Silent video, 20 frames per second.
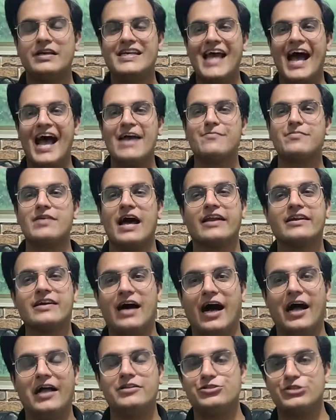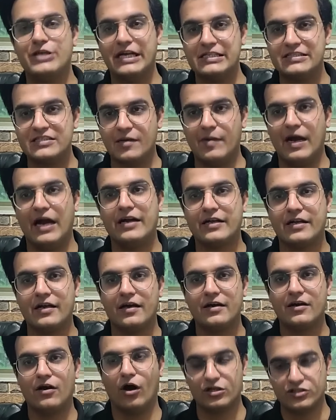क्या इमरान खान जेल से
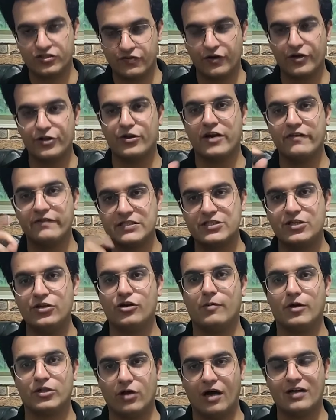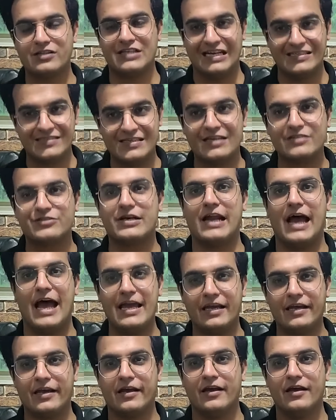बैठकर ऑक्सफोर्ड यूनिवर्सिटी को बतौर चांसलर
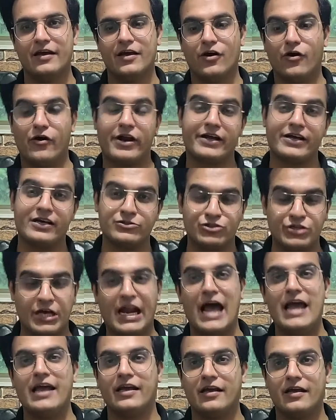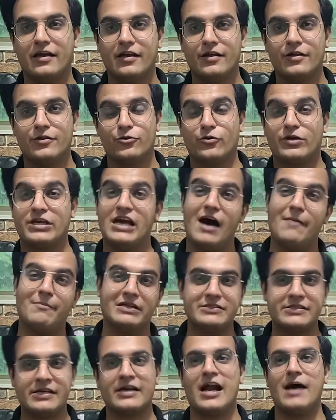चलाएंगे और अगर चलाएंगे तो क्या
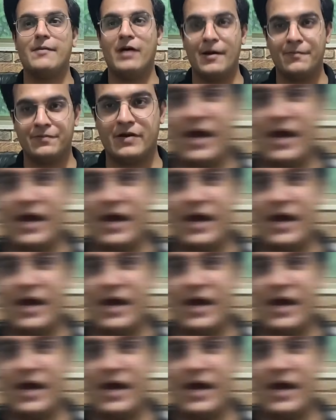मंजरनामा